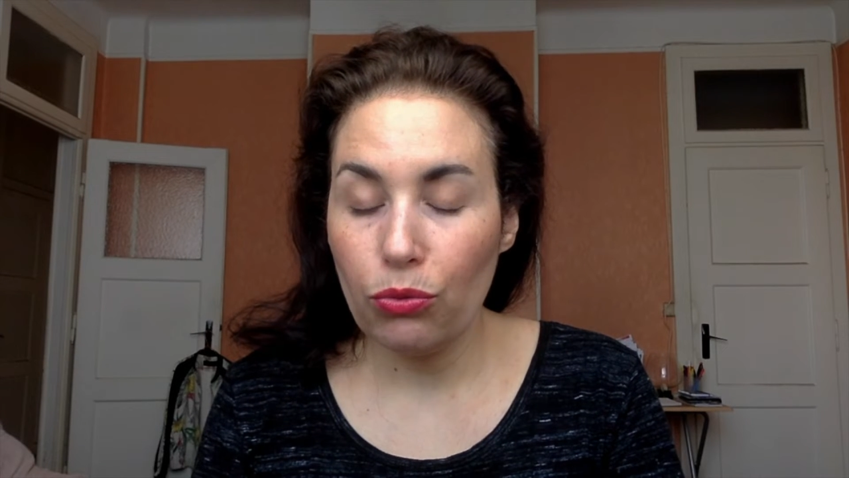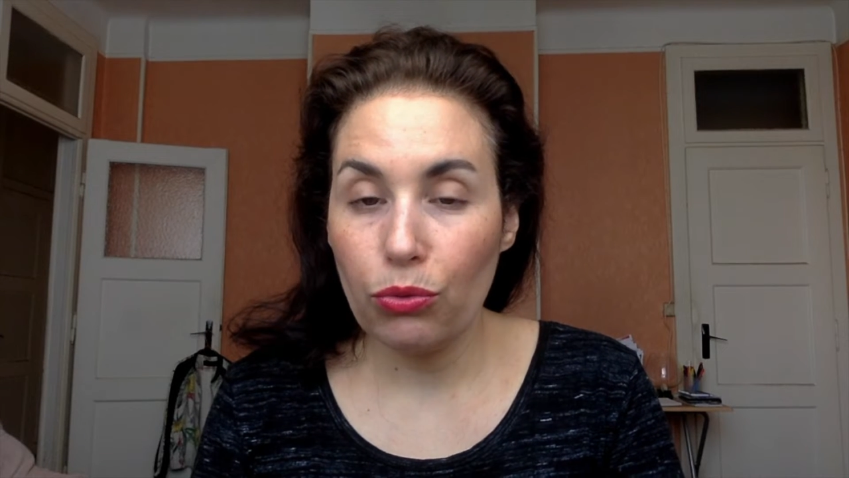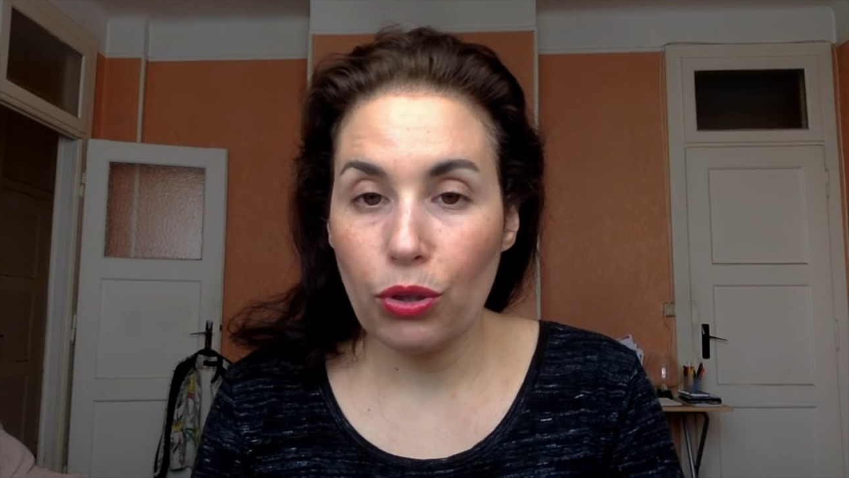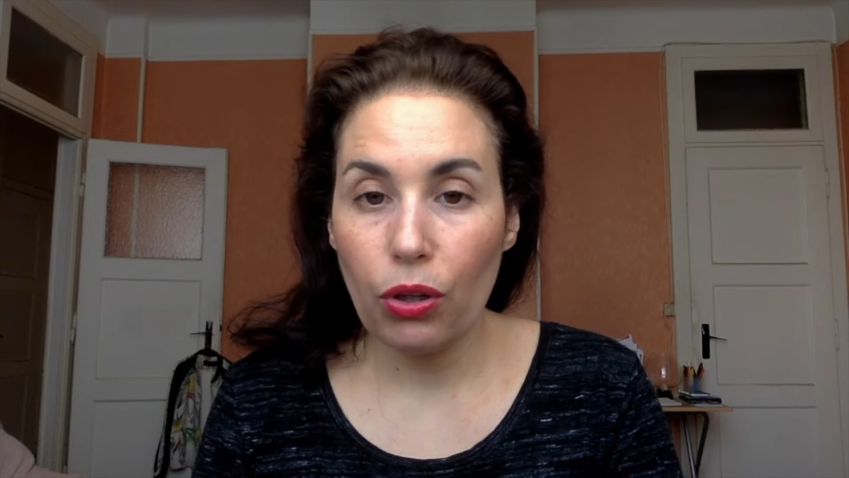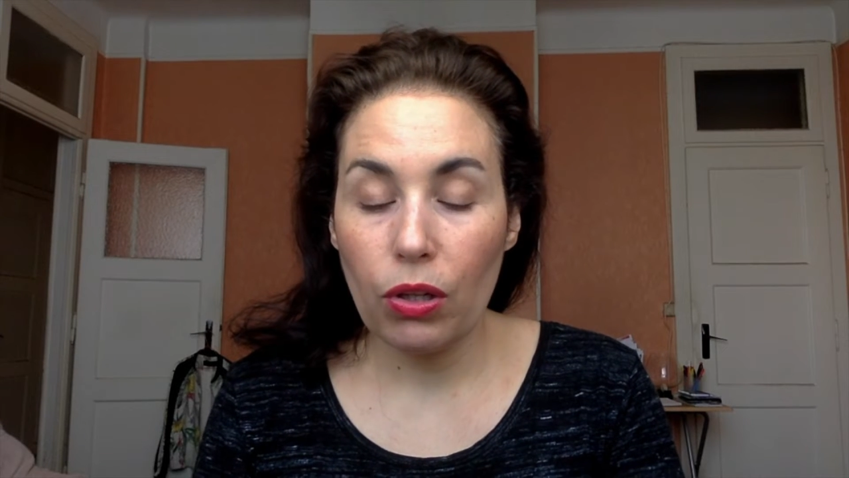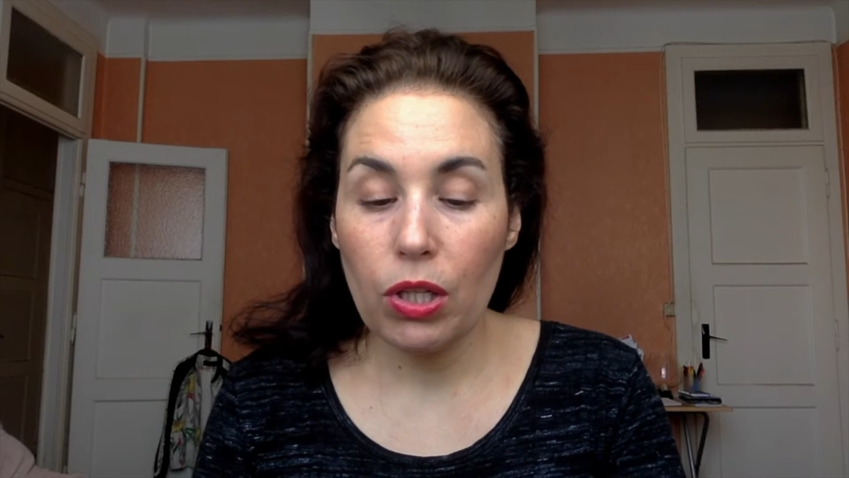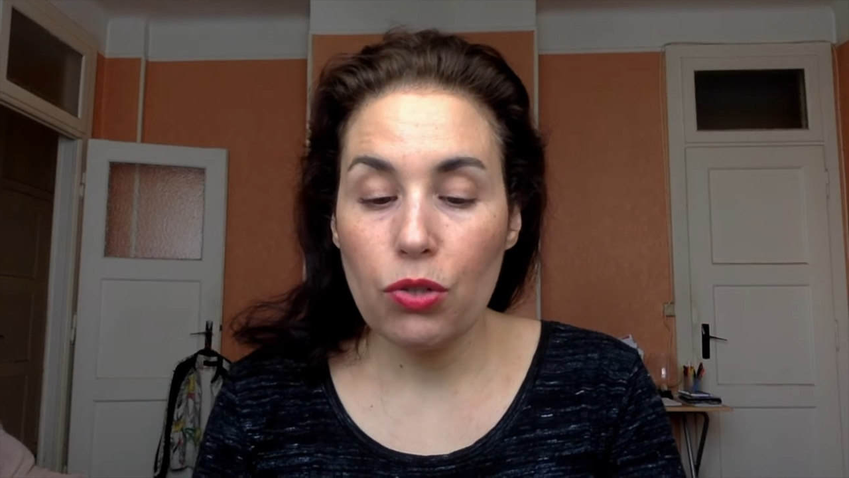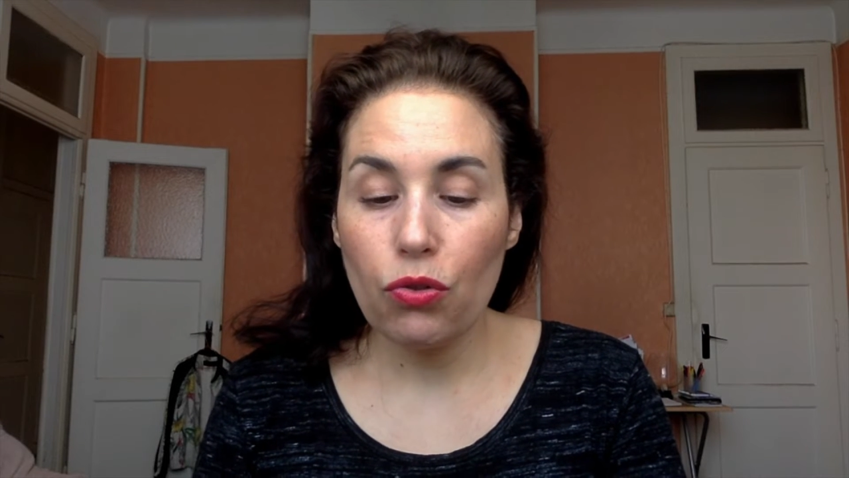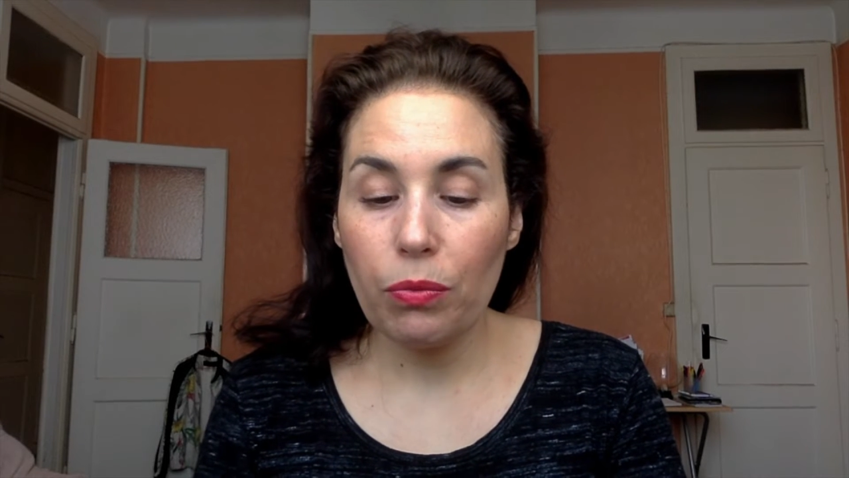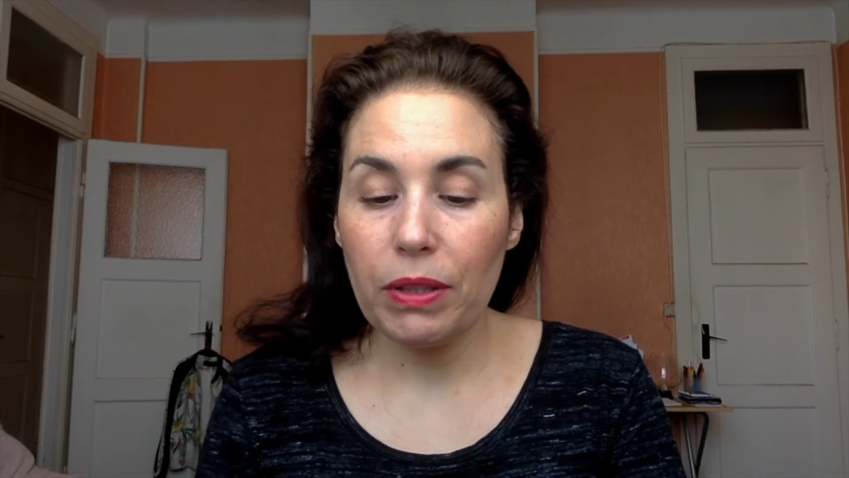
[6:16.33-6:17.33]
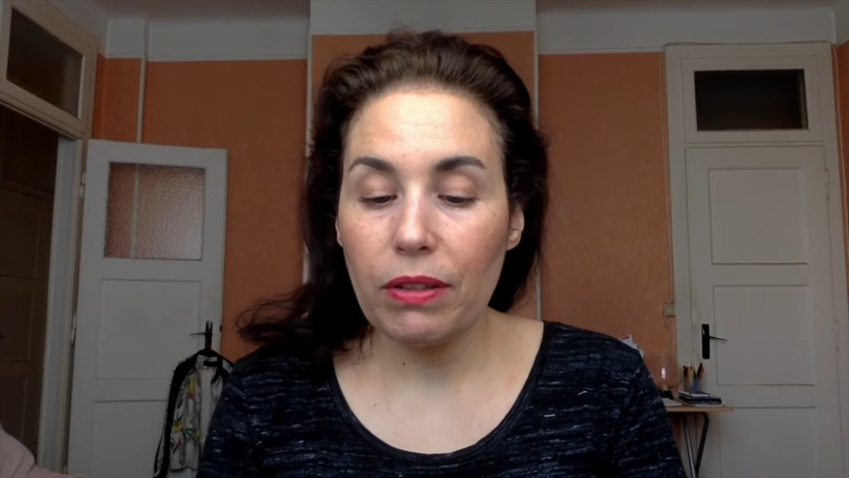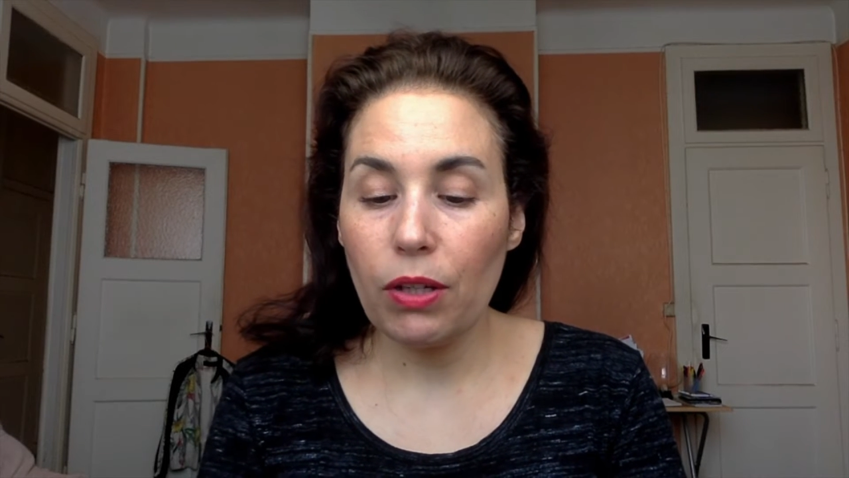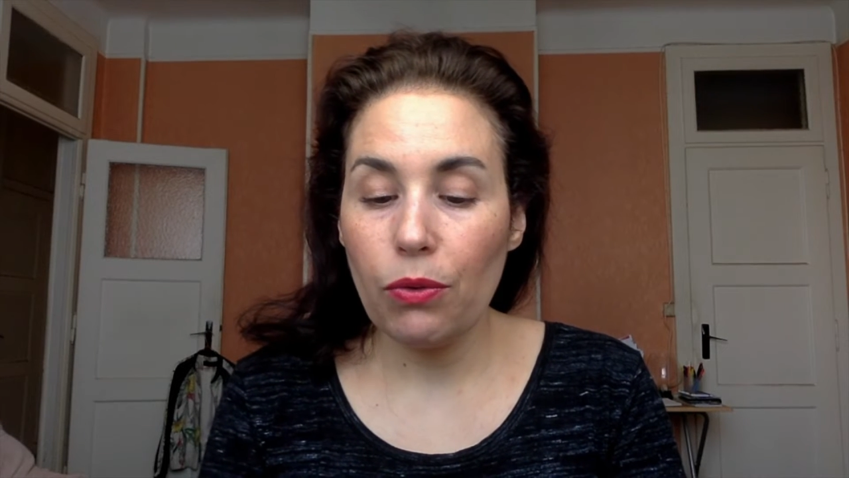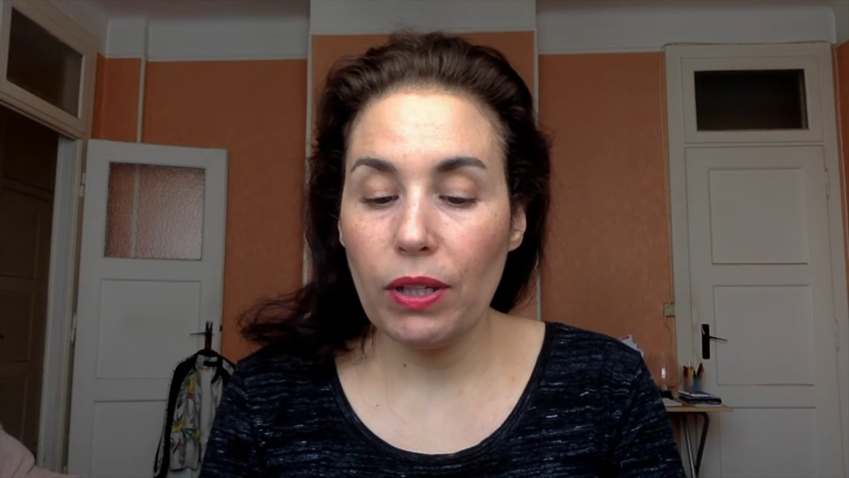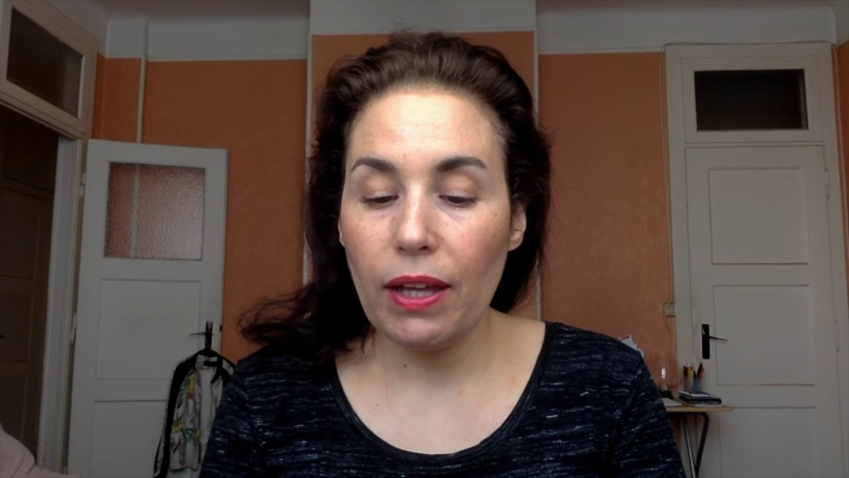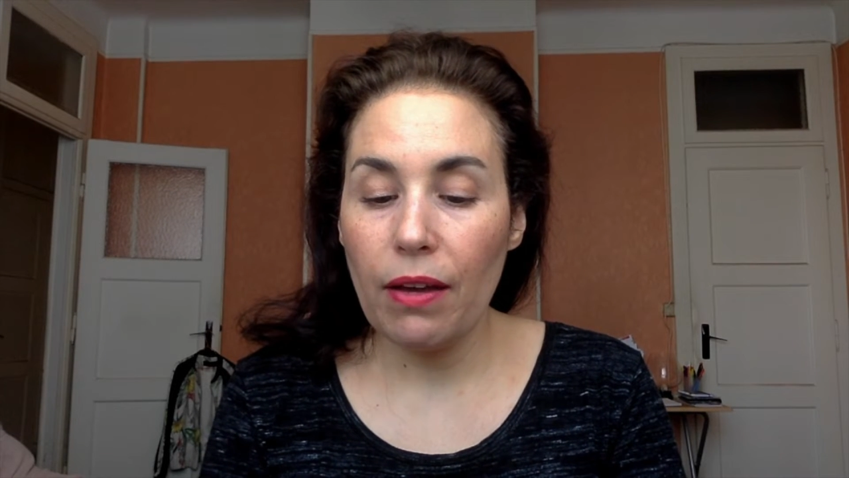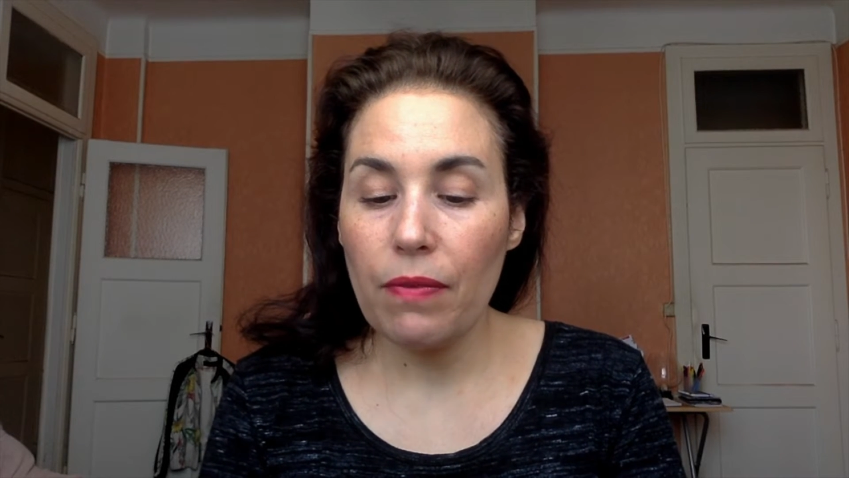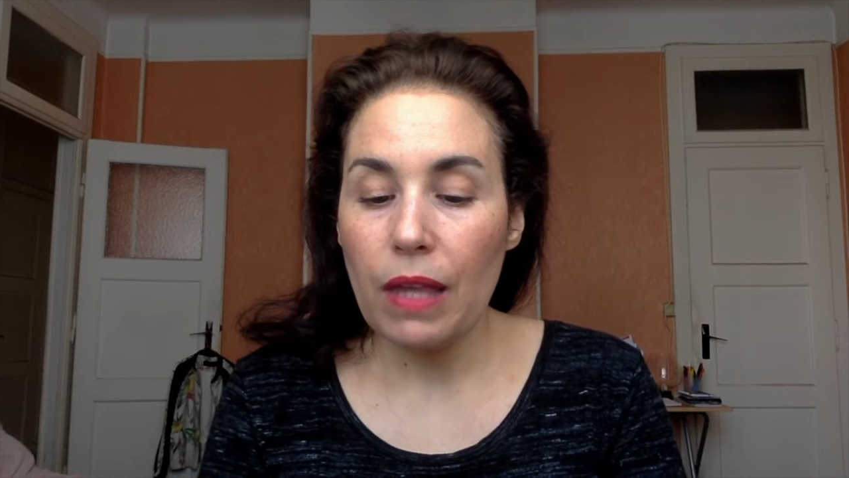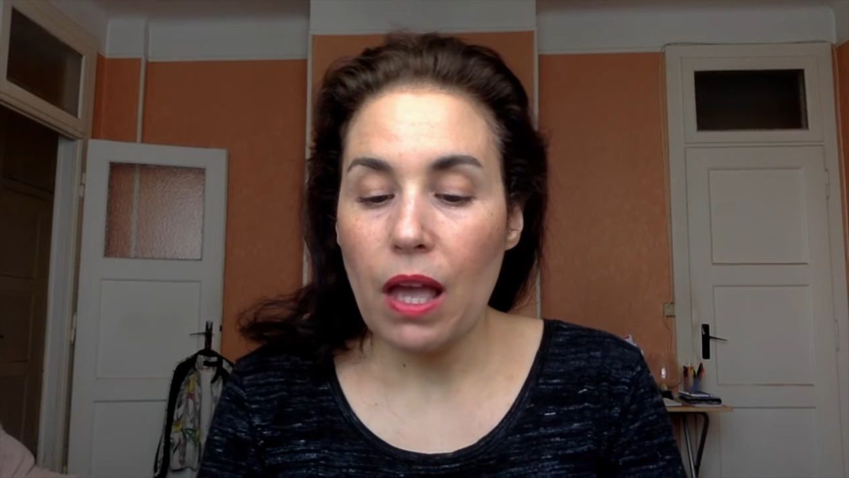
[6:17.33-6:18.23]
Donc je vous remettrai le lien